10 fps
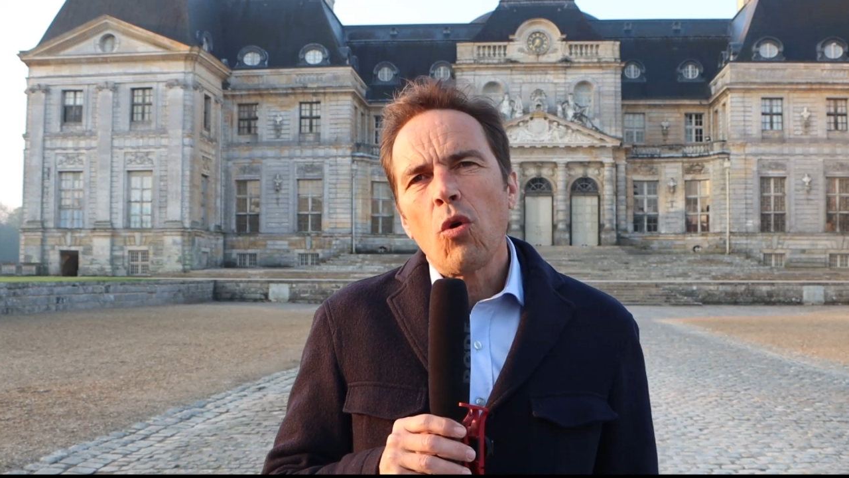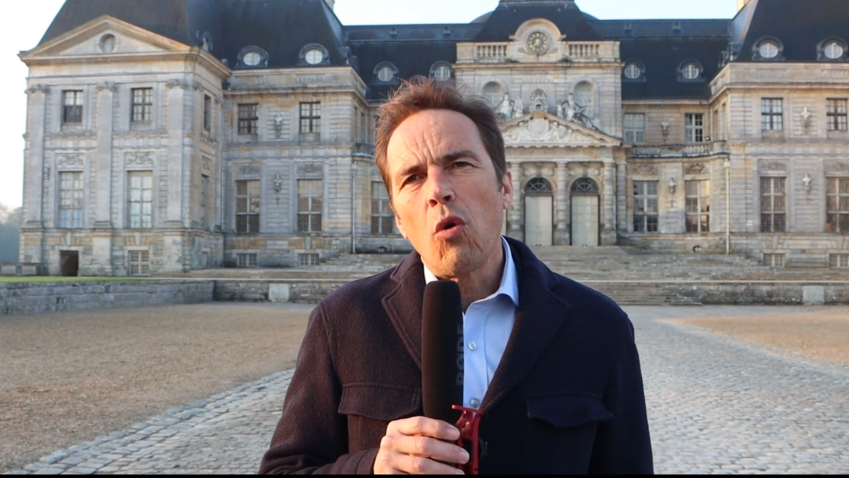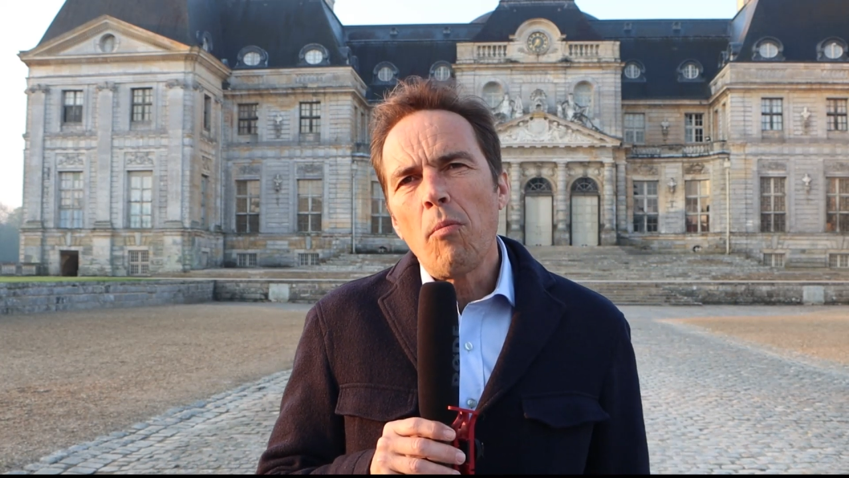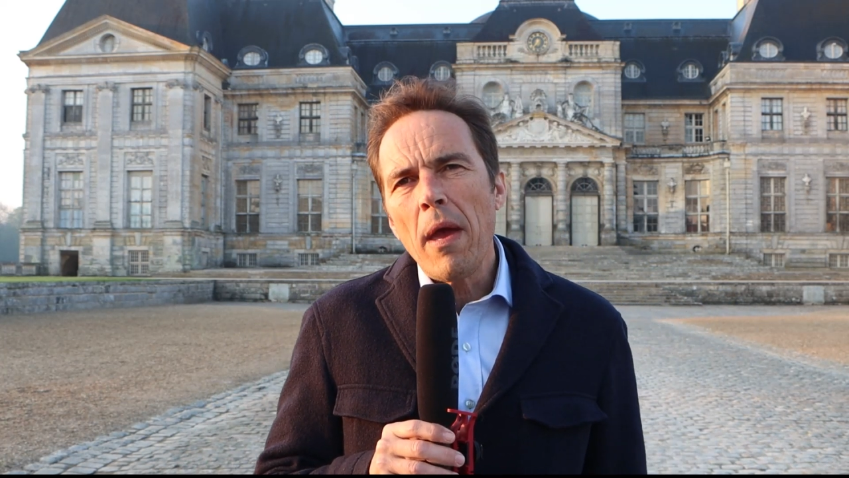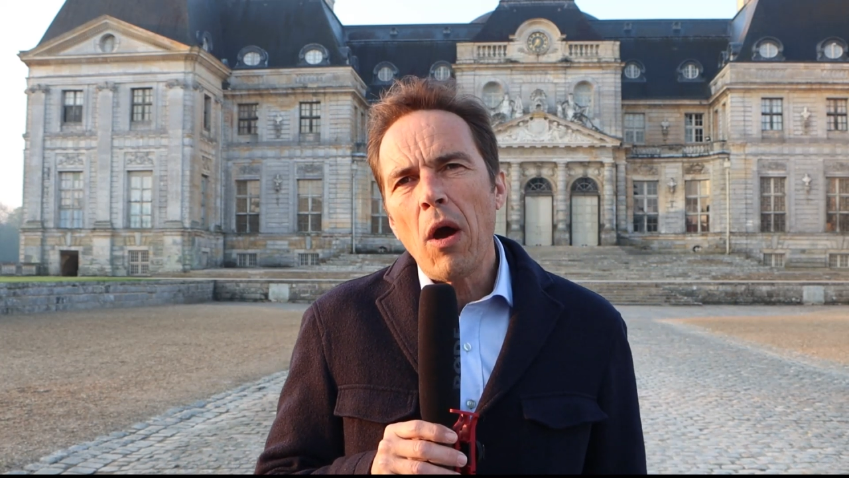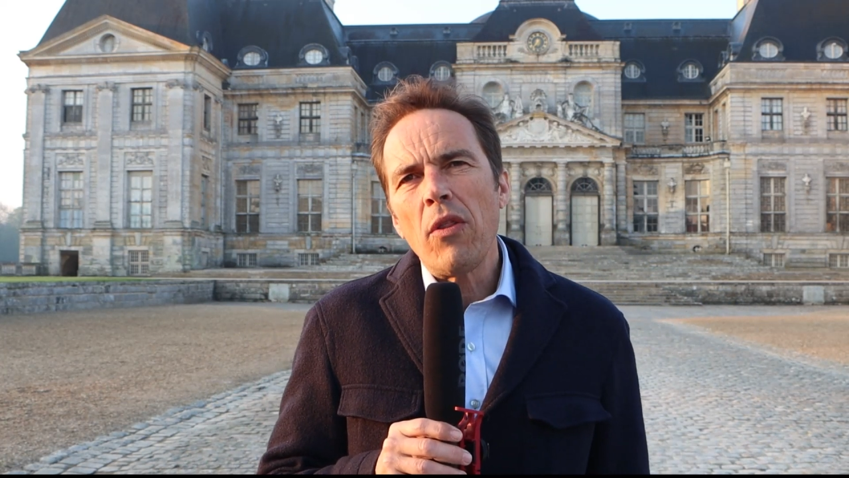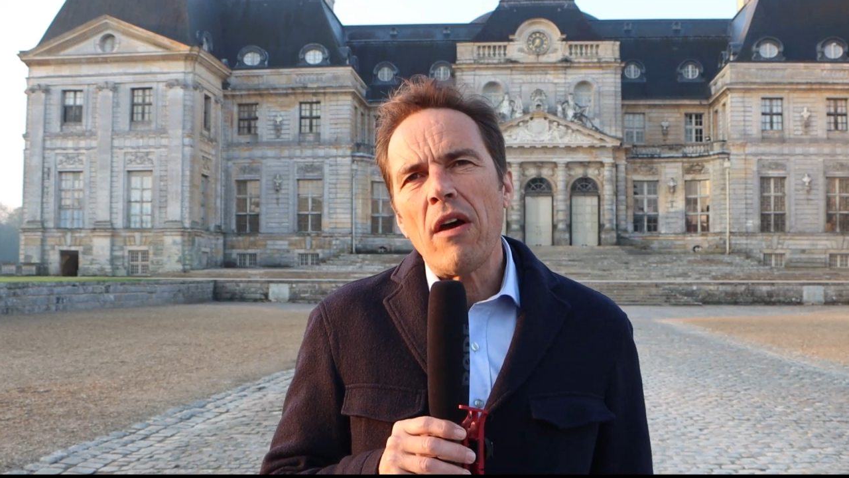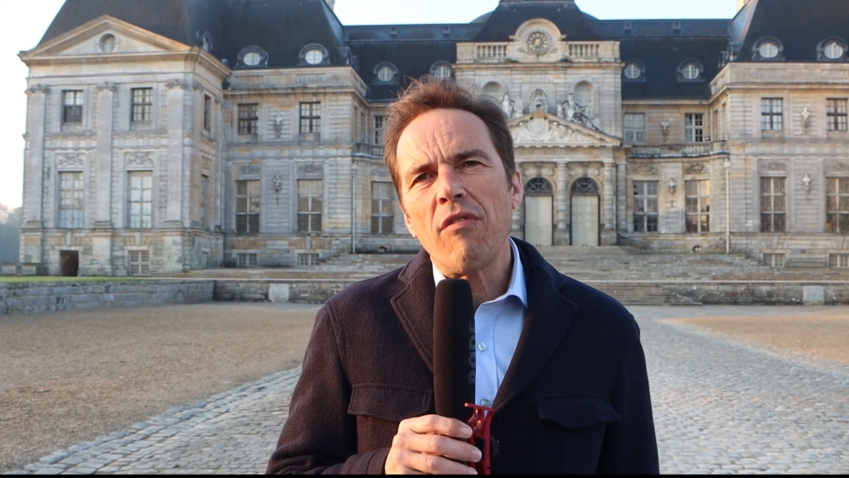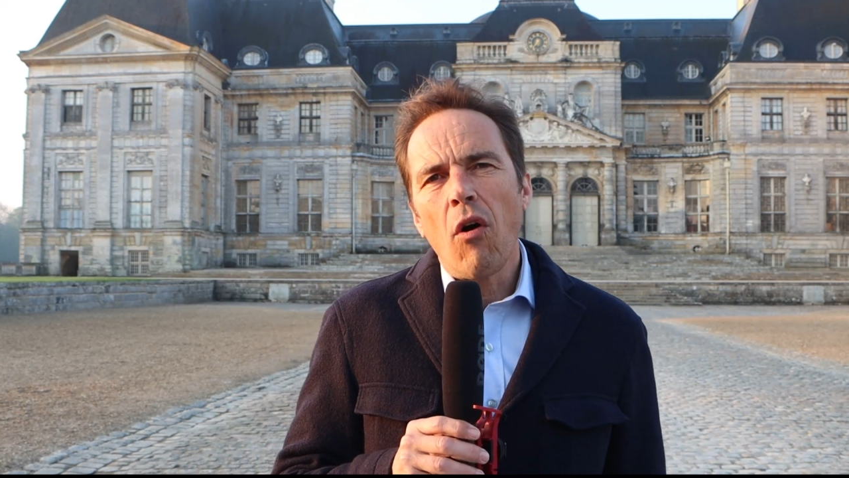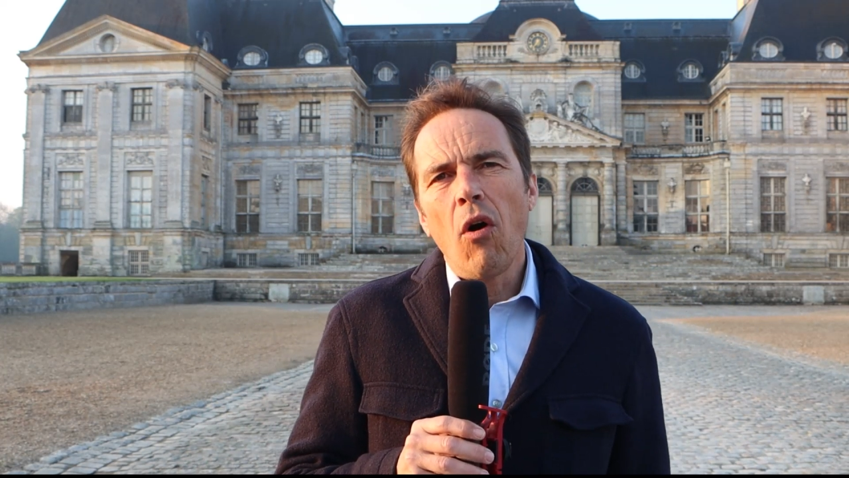qu'on met en
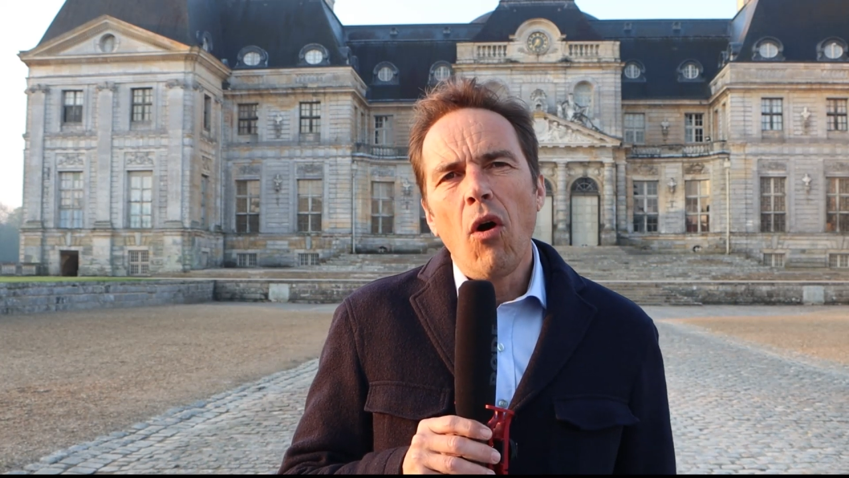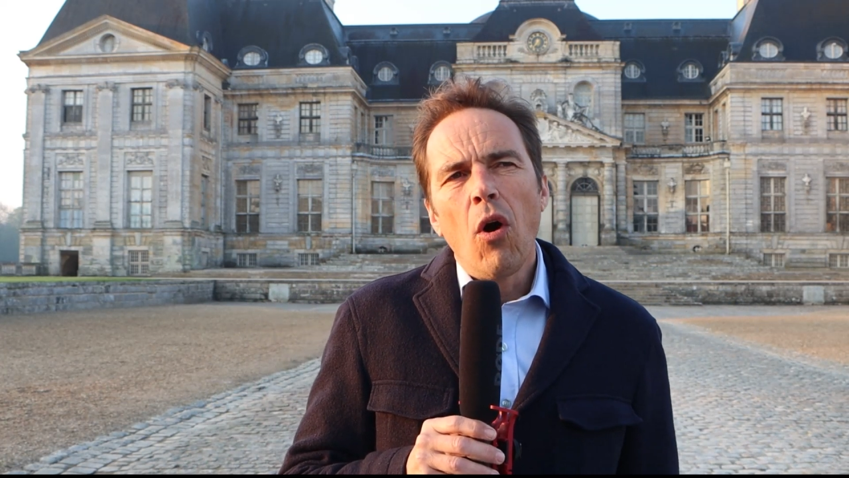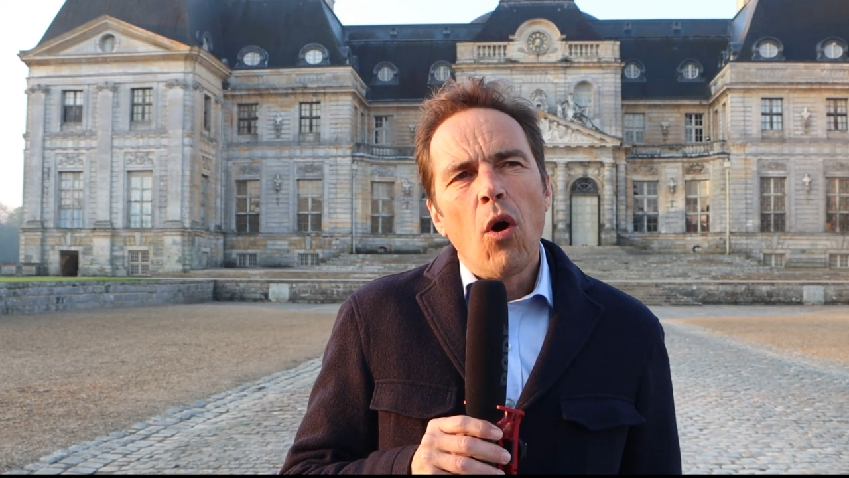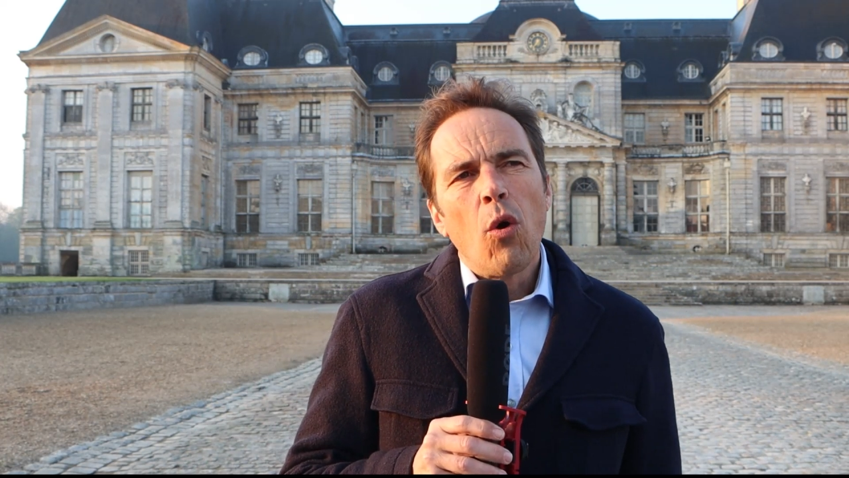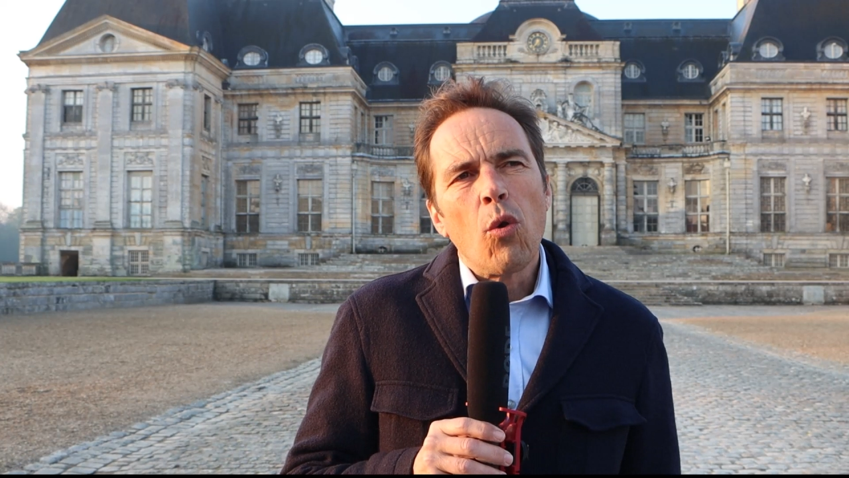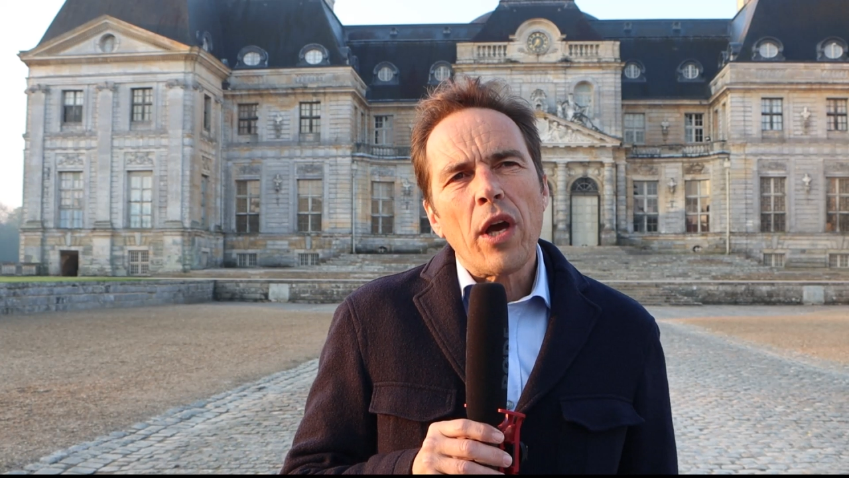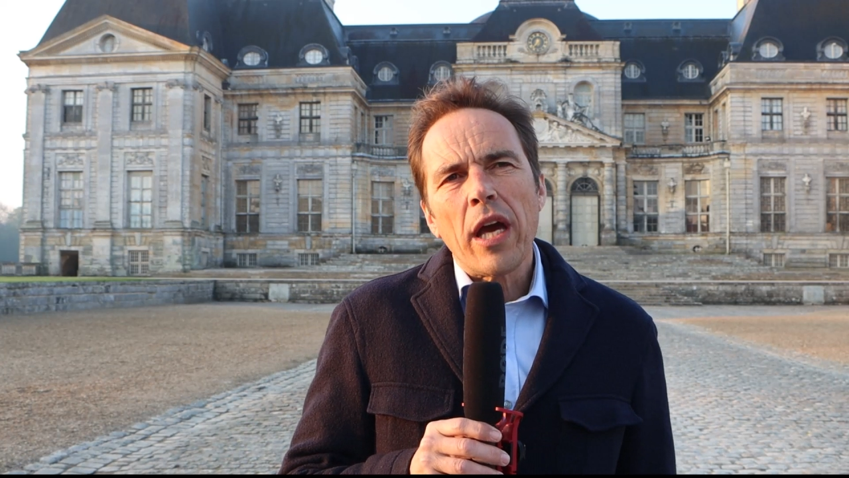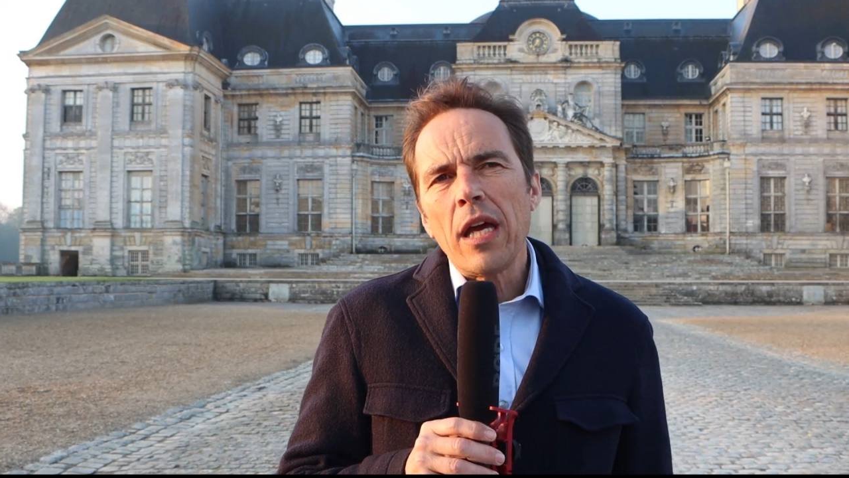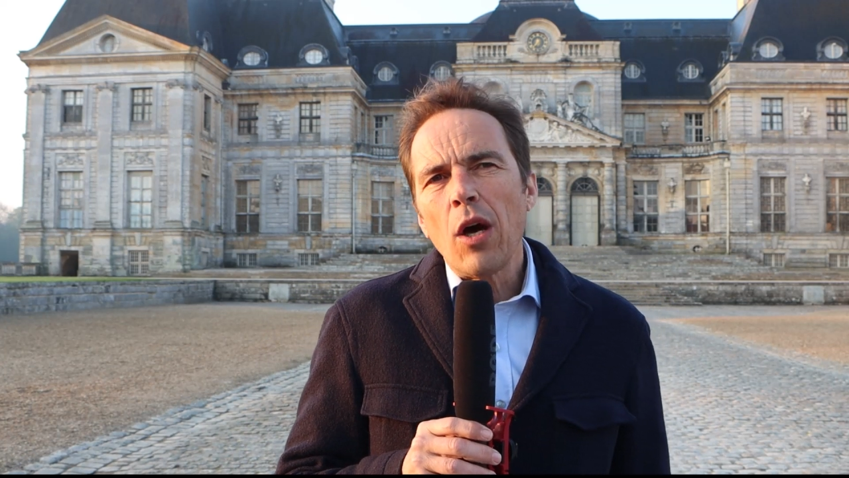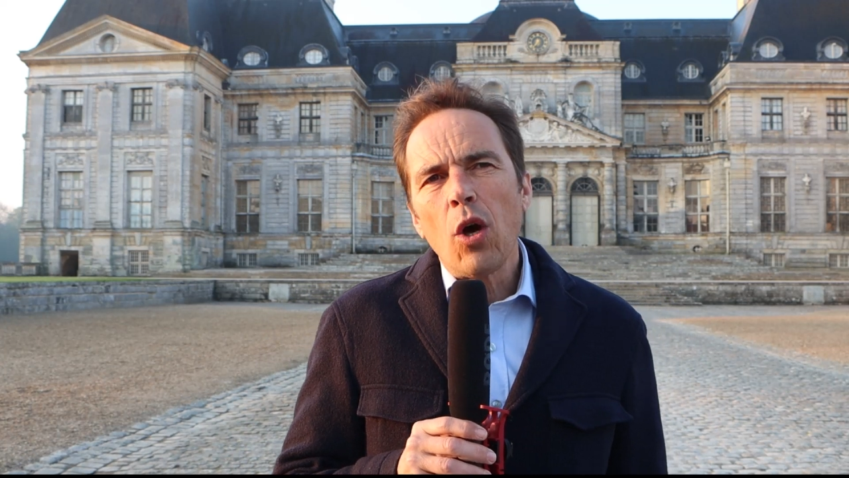avant au
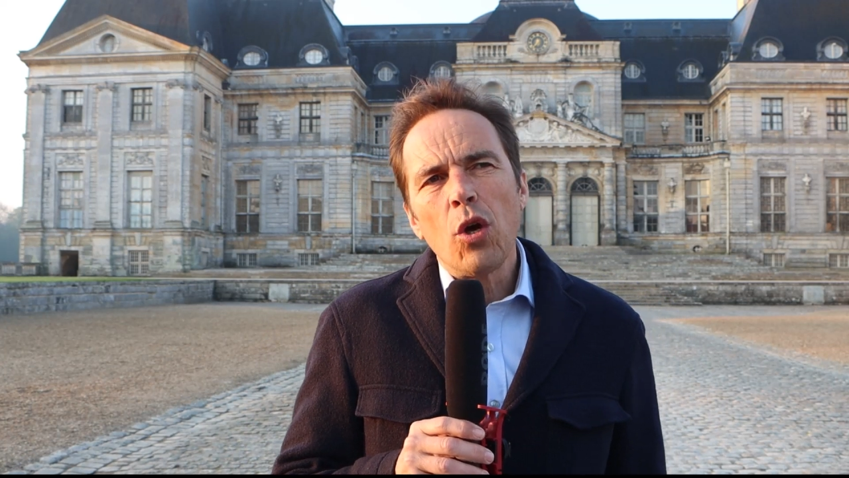gré